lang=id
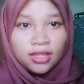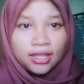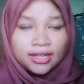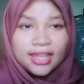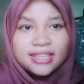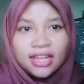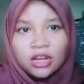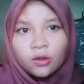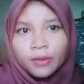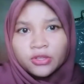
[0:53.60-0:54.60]
Dan
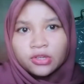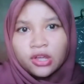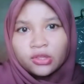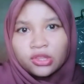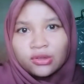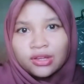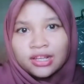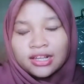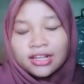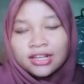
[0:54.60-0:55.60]
jangan lupa juga untuk
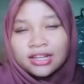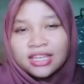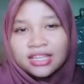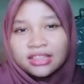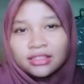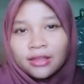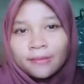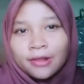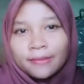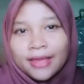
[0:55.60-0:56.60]
klik
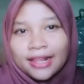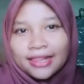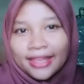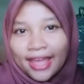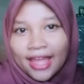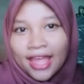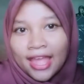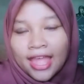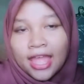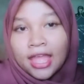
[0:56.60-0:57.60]
tombol belnya
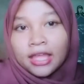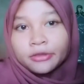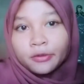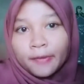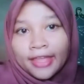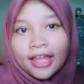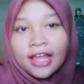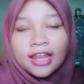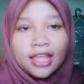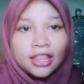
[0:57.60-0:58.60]
supaya
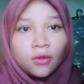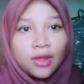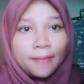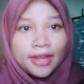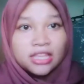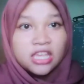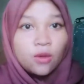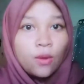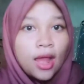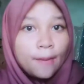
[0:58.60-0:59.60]
kalian tahu kapan aja
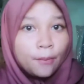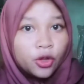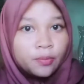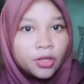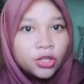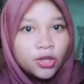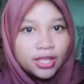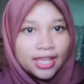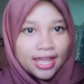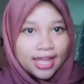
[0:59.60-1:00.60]
aku upload
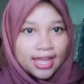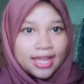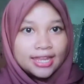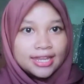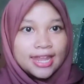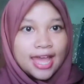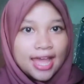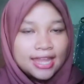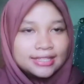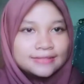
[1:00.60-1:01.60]
videonya
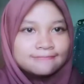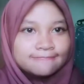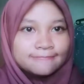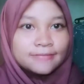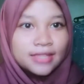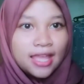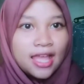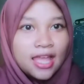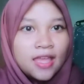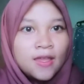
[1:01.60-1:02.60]
dan ya
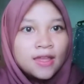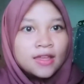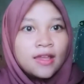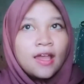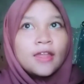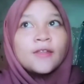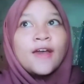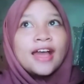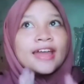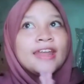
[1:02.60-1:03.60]

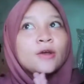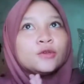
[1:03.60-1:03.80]
doakan aku